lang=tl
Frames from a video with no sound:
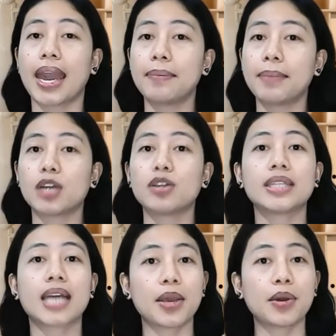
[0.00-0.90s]
And
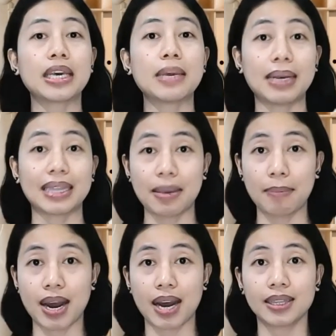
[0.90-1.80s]
meron tayong iba't
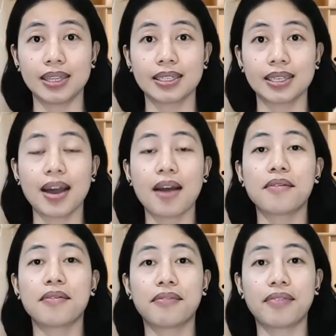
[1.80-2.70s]
ibang
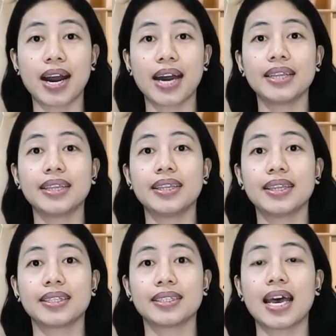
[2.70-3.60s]
fund
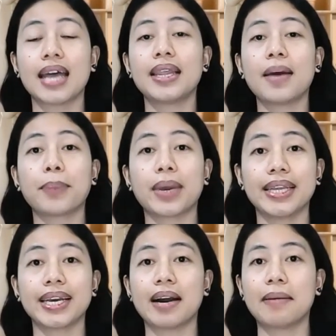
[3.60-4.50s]
na
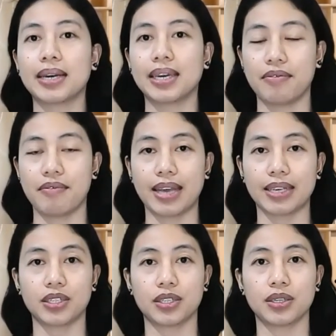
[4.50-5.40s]
pwede kang
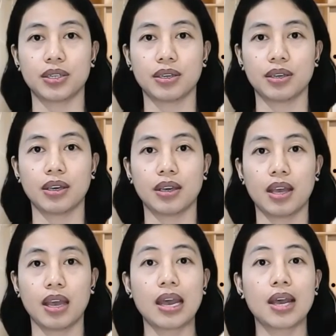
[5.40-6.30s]
mag-invest.
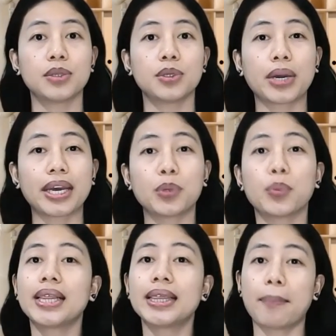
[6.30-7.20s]
So it
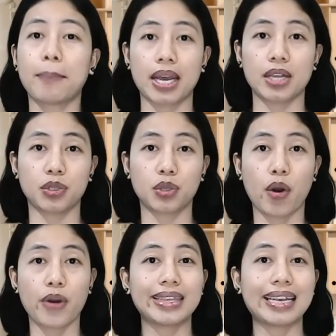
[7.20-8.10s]
will depends
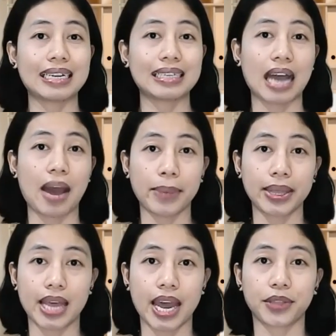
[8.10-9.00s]
on the risk
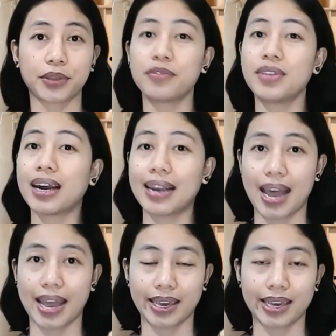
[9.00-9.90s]
appetite of the
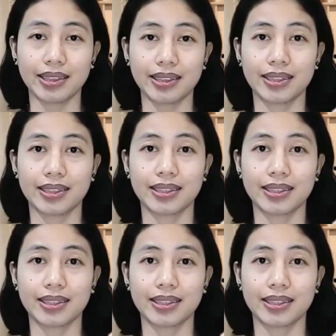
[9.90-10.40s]
client.